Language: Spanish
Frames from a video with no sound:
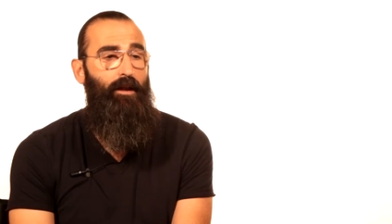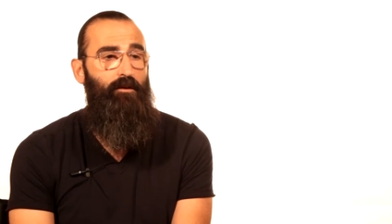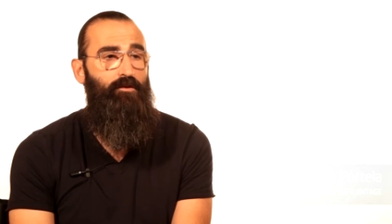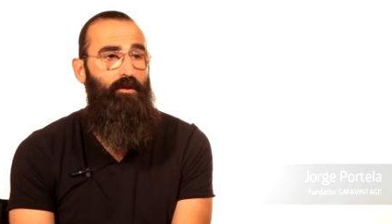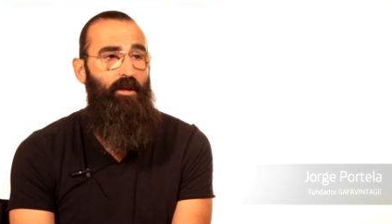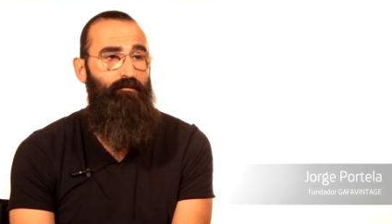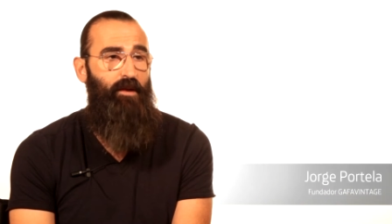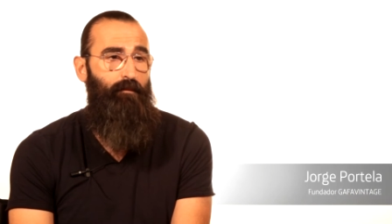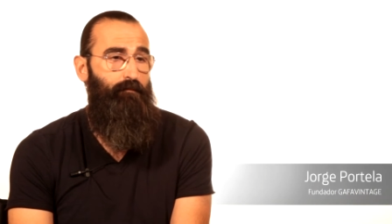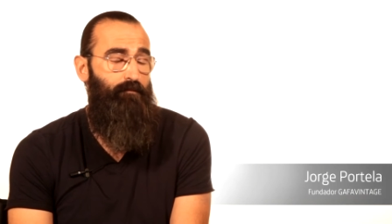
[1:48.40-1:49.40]
redes sociales
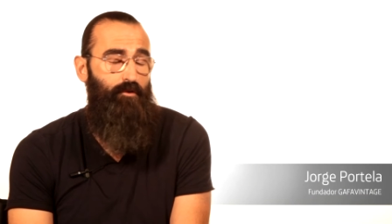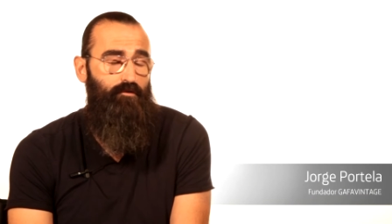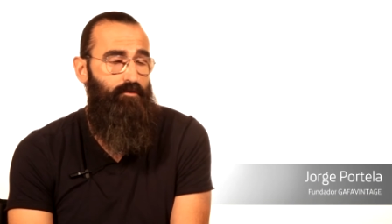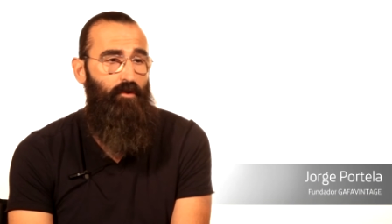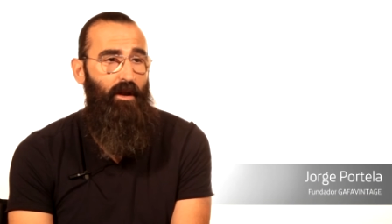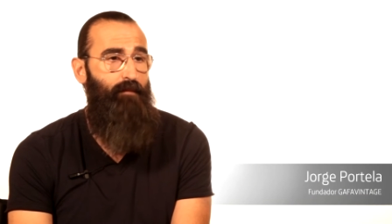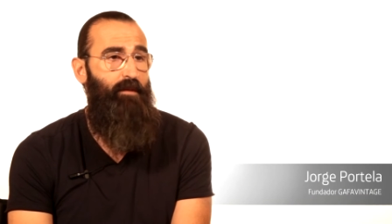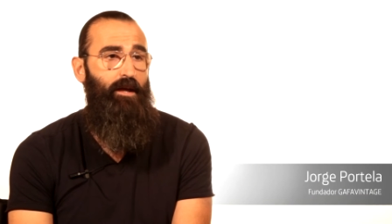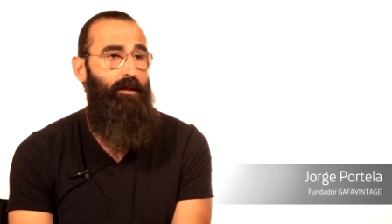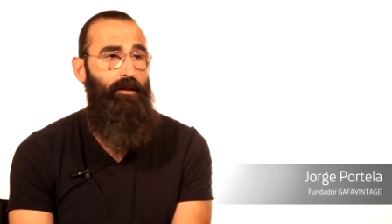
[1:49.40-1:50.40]
para nosotros son la
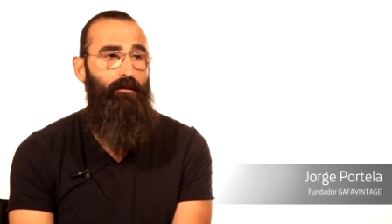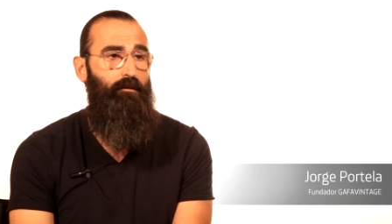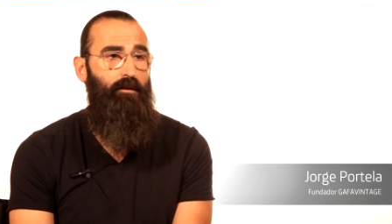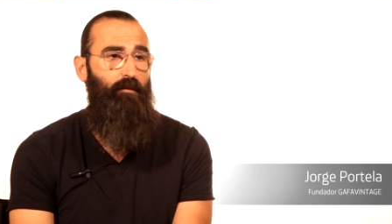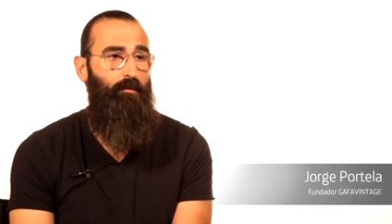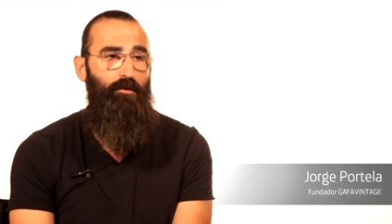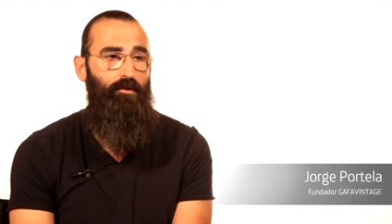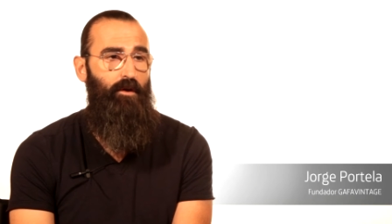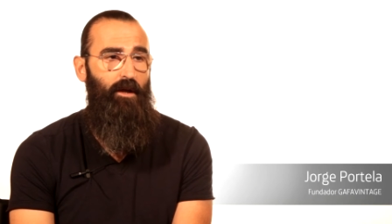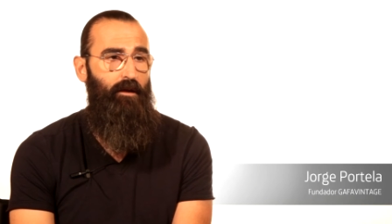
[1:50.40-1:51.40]
inmediatez. En el
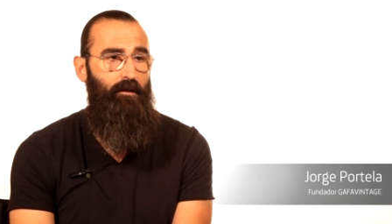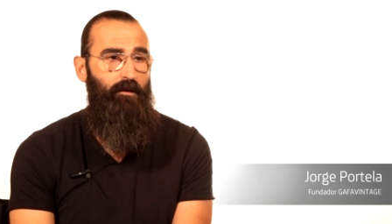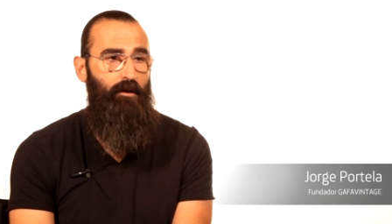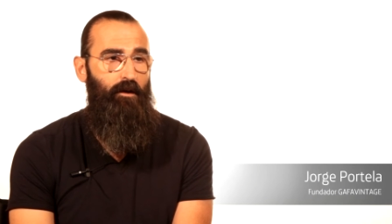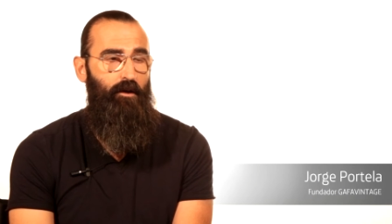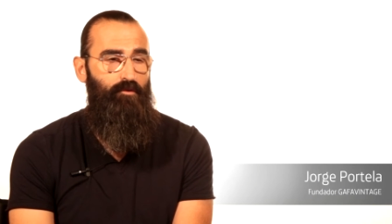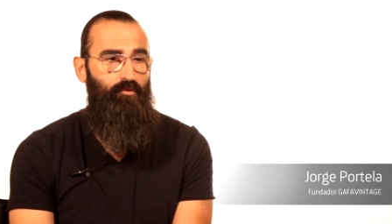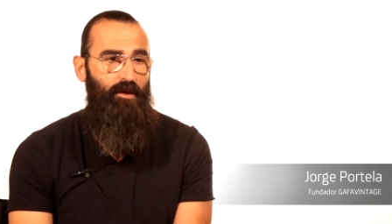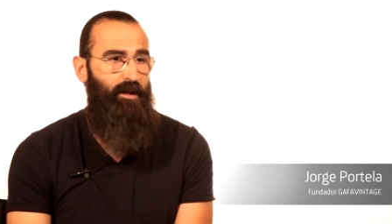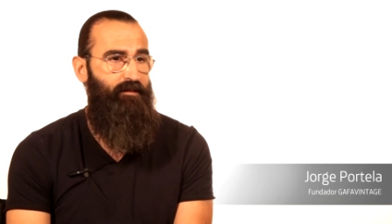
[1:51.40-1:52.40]
momento que
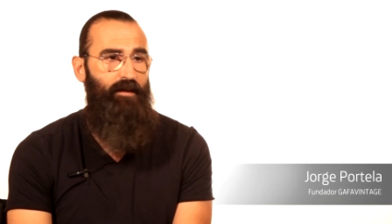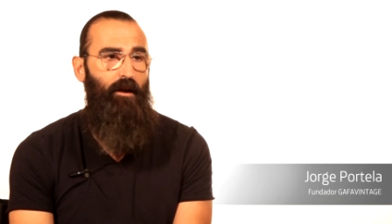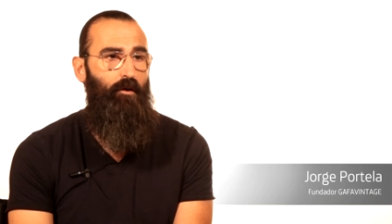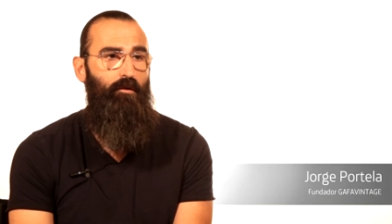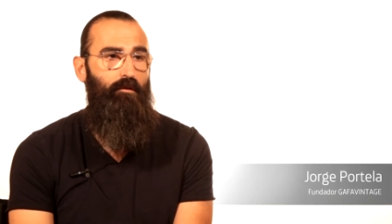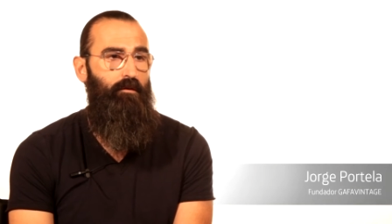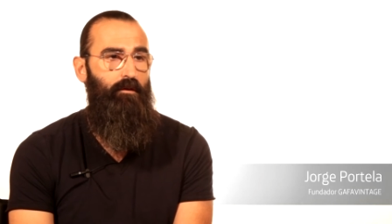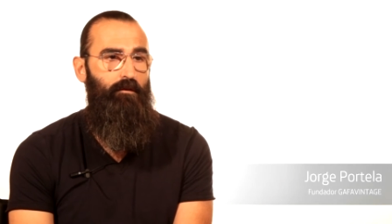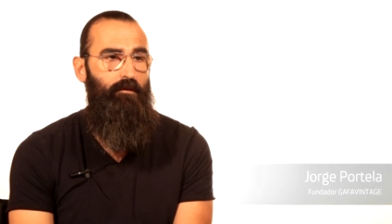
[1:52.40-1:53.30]
tú tienes algo, eh,